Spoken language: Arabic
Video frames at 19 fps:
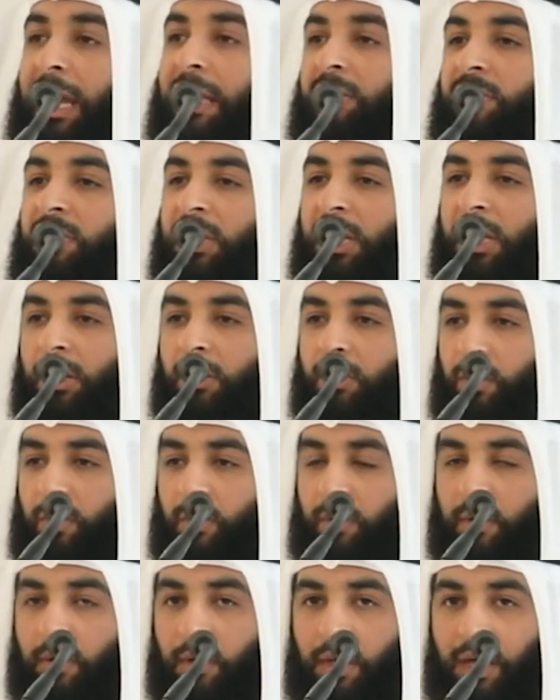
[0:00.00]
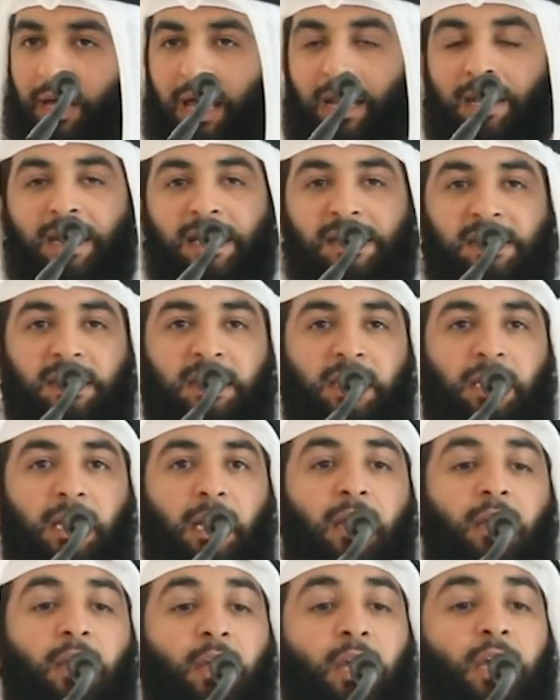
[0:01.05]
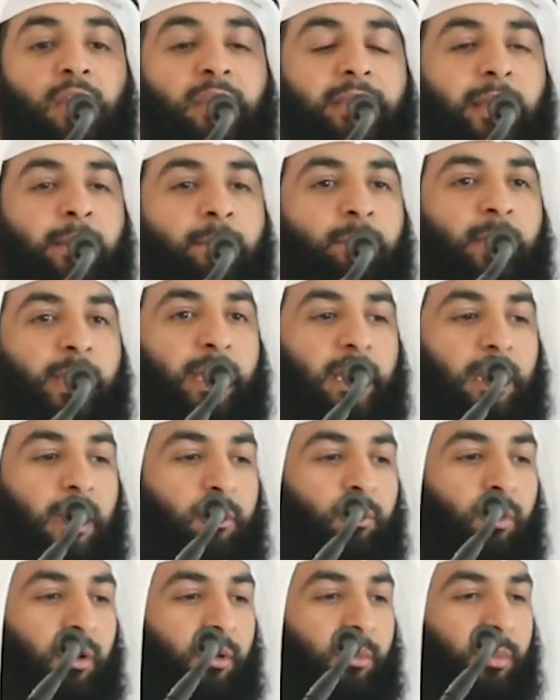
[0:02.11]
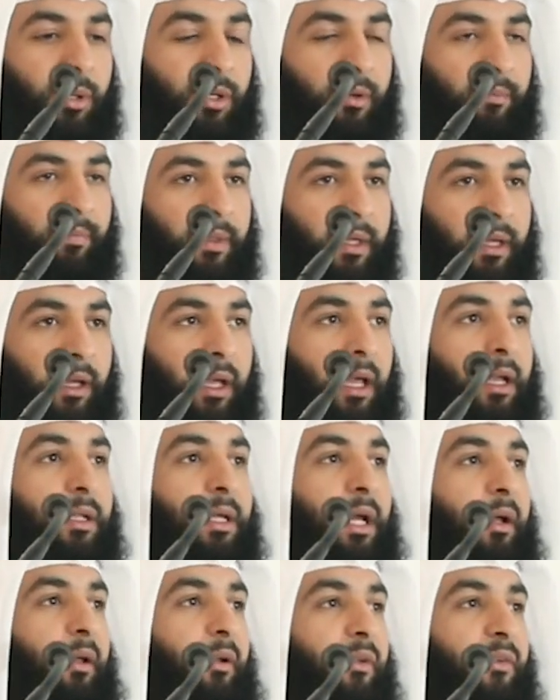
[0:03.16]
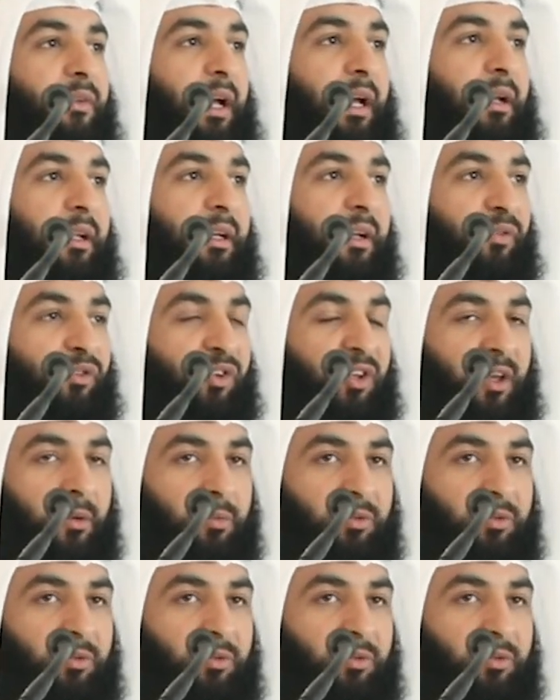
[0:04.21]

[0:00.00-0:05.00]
الدين النصيحة إذ ينبغي للمؤمن أن يحرص على نفسه